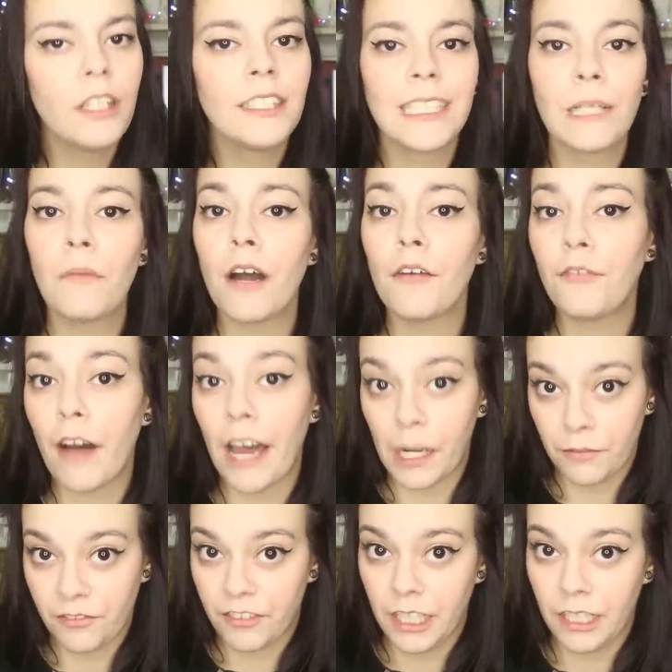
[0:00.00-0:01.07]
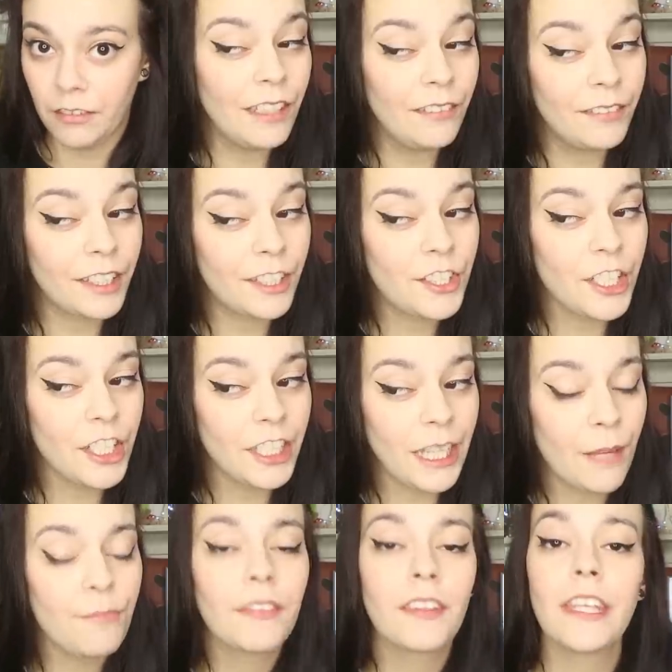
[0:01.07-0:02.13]
Siamo a Farmville, in
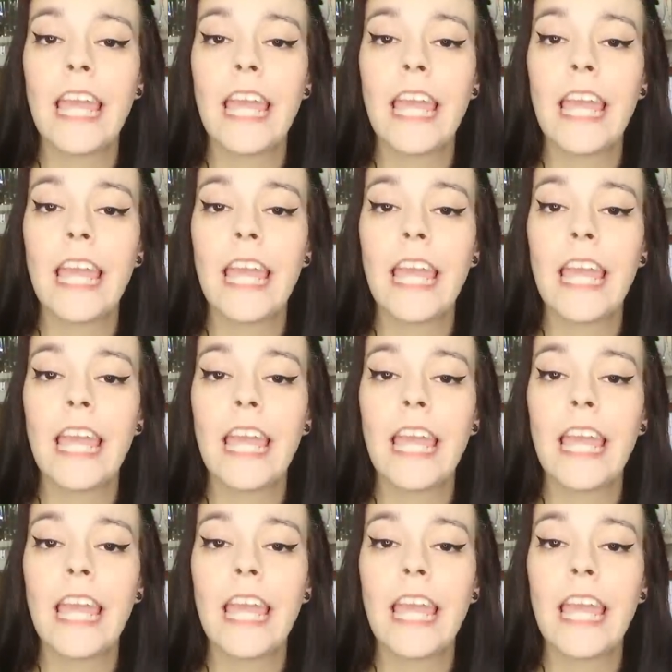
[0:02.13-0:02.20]
Virginia,